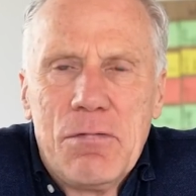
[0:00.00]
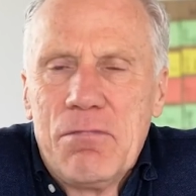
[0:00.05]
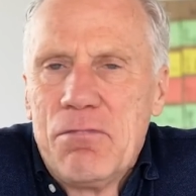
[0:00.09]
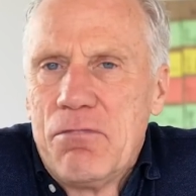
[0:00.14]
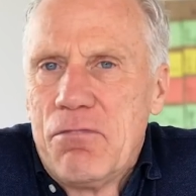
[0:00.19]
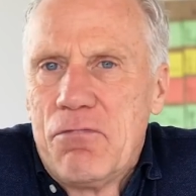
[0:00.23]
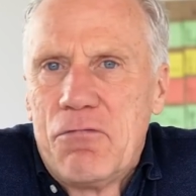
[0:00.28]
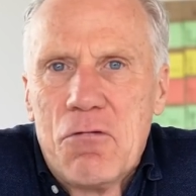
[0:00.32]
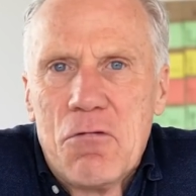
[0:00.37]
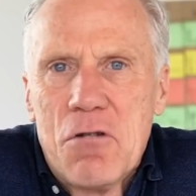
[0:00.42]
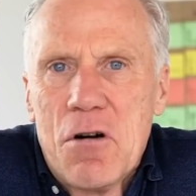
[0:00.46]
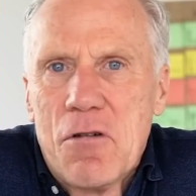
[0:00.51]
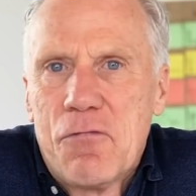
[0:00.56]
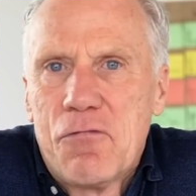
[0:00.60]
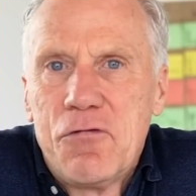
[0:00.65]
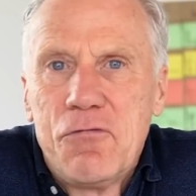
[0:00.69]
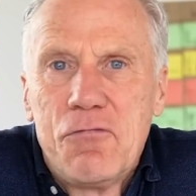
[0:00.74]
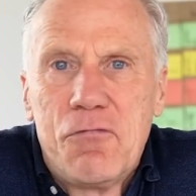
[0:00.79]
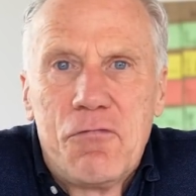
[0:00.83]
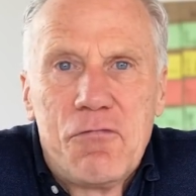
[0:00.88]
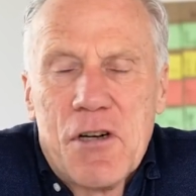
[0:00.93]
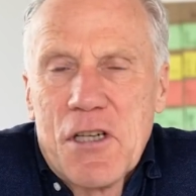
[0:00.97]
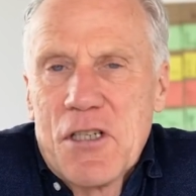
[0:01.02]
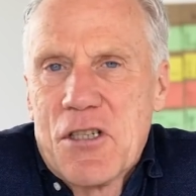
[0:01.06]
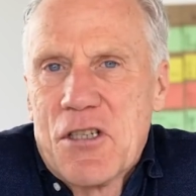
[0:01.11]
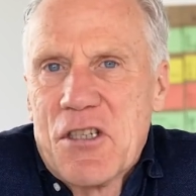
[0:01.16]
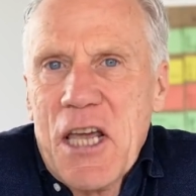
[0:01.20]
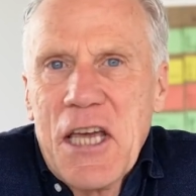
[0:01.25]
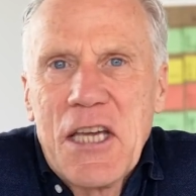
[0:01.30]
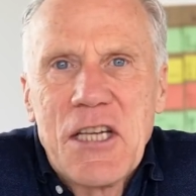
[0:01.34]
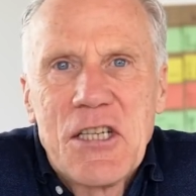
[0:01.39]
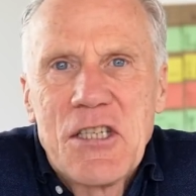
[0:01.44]
vor fast
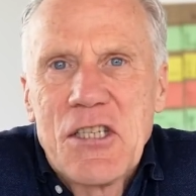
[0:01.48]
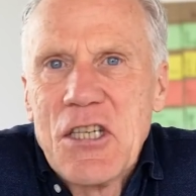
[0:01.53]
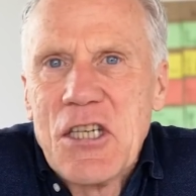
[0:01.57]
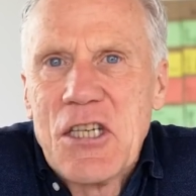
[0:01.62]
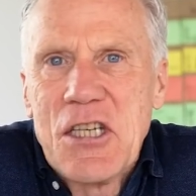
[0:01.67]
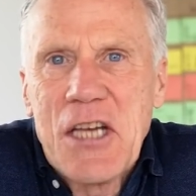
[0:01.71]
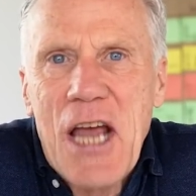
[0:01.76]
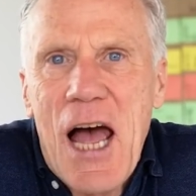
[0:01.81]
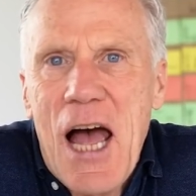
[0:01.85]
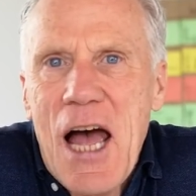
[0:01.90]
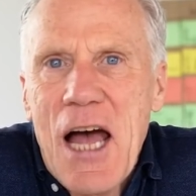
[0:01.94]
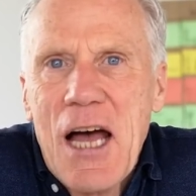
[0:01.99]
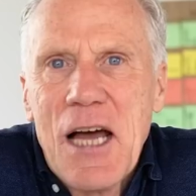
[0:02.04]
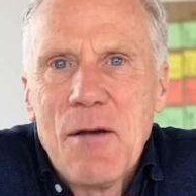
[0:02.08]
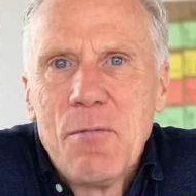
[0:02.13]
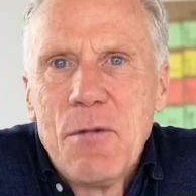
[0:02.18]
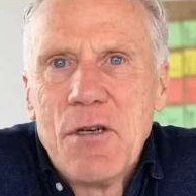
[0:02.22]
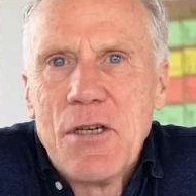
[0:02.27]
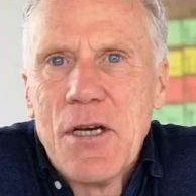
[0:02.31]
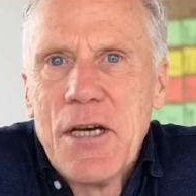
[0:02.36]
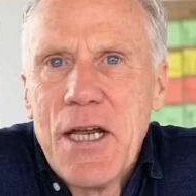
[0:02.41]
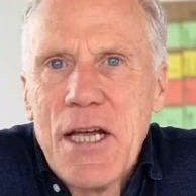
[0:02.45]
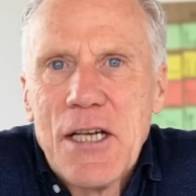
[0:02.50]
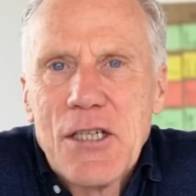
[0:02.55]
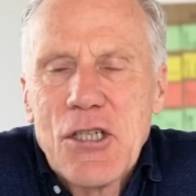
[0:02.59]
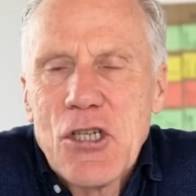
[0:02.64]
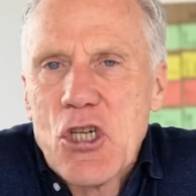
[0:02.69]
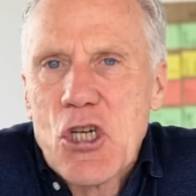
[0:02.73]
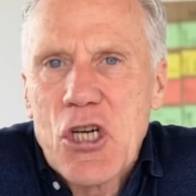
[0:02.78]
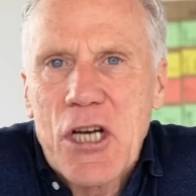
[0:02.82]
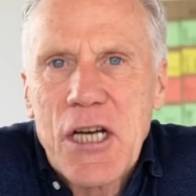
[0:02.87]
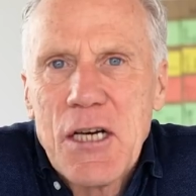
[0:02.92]
60 Jahren mit den
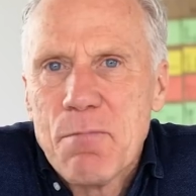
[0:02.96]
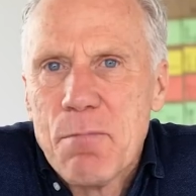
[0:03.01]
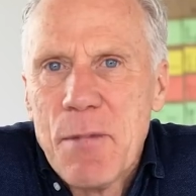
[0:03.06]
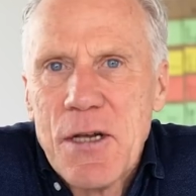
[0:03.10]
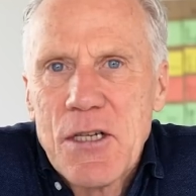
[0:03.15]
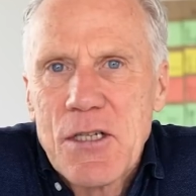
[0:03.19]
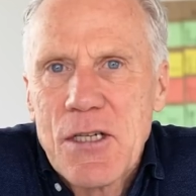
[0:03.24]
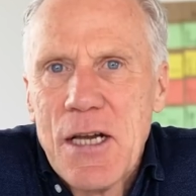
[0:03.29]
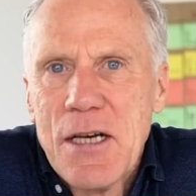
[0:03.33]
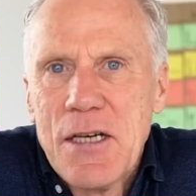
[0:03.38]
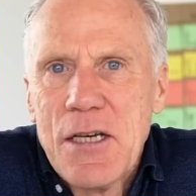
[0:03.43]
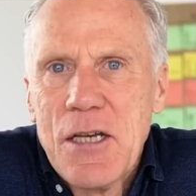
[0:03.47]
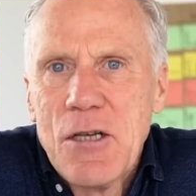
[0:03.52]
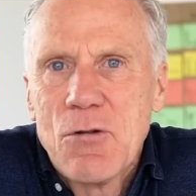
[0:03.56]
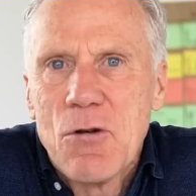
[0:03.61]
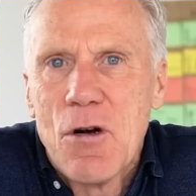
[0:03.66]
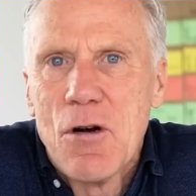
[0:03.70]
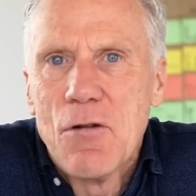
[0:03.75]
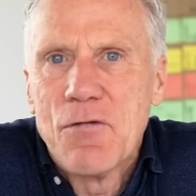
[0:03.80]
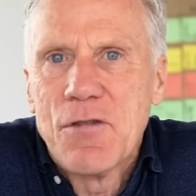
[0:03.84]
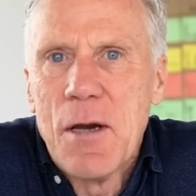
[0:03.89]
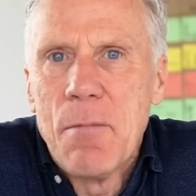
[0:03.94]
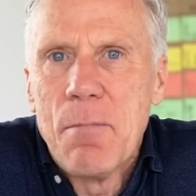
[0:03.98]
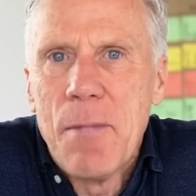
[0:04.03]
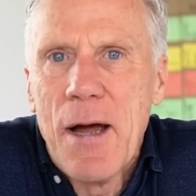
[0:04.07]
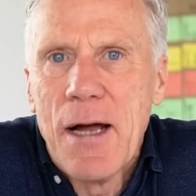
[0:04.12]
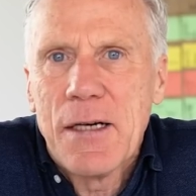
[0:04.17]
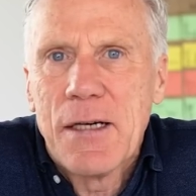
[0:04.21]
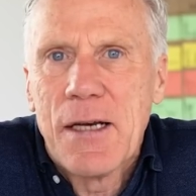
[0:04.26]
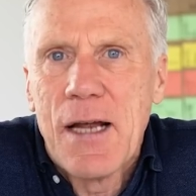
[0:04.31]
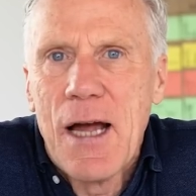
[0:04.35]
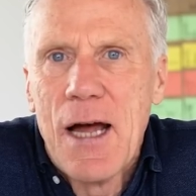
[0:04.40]
ersten Schrittmessern, die so auf den
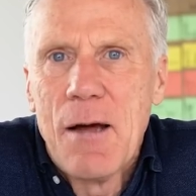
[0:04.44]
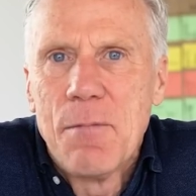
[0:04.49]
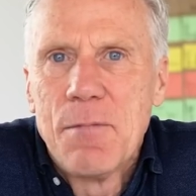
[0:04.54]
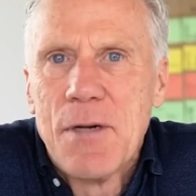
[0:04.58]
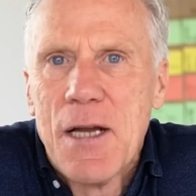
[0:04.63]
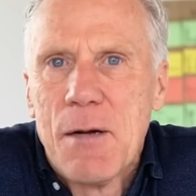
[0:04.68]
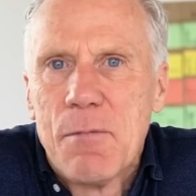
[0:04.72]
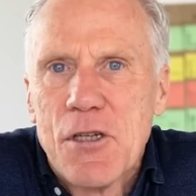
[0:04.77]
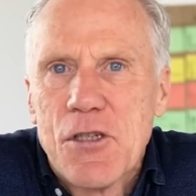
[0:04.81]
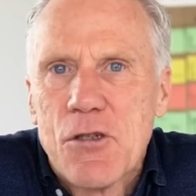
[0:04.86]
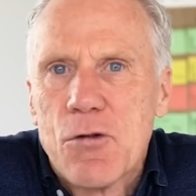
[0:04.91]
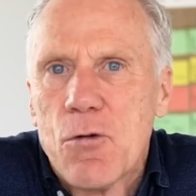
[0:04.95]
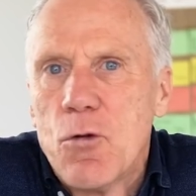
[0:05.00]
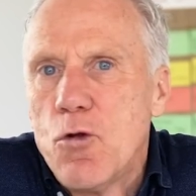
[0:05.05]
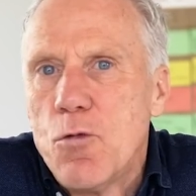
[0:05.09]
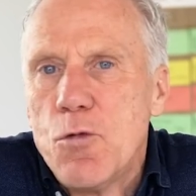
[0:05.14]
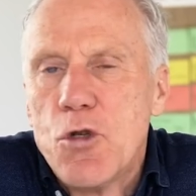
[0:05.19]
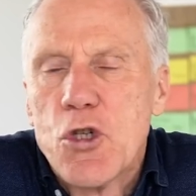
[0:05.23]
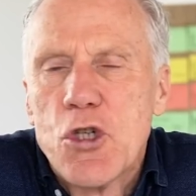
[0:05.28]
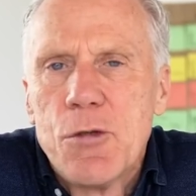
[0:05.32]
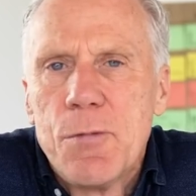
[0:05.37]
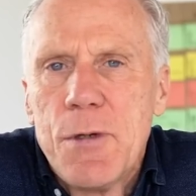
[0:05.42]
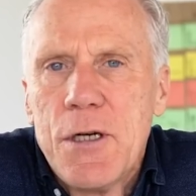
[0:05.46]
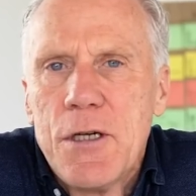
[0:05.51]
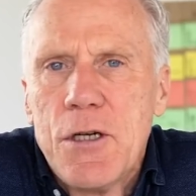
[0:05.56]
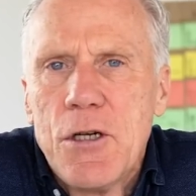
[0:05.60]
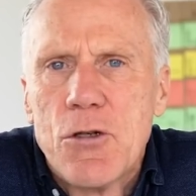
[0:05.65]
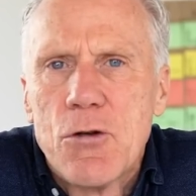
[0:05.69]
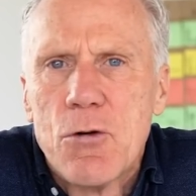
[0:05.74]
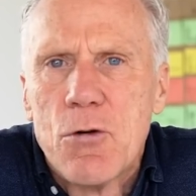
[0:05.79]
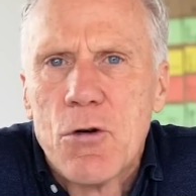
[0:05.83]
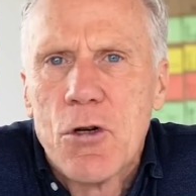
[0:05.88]
Markt kamen, damals zu Olympischen Spielen
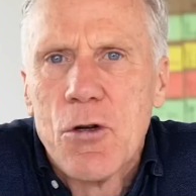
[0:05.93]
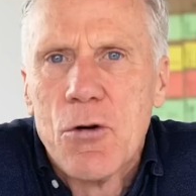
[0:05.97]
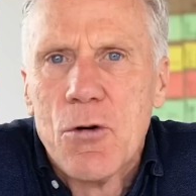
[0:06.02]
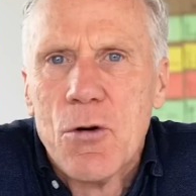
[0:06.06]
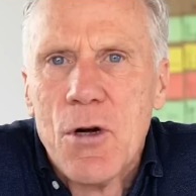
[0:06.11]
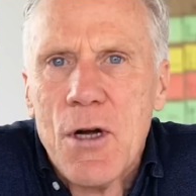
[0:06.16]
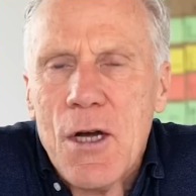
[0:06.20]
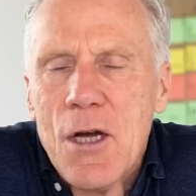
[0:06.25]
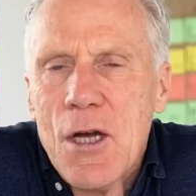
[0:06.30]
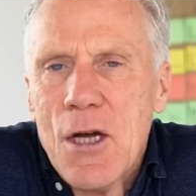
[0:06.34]
in Tokio.